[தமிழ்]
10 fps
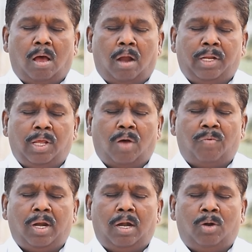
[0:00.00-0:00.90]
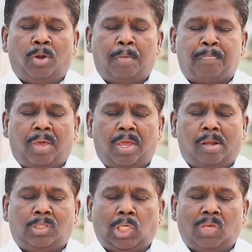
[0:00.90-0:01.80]
அன்று அவர்களுடைய பெயர்
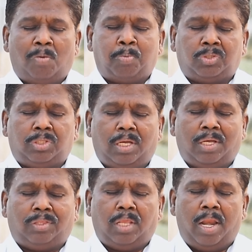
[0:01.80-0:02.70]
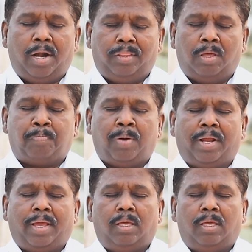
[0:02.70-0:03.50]
ஜீவ புஸ்தகத்தில் எழுதப்பட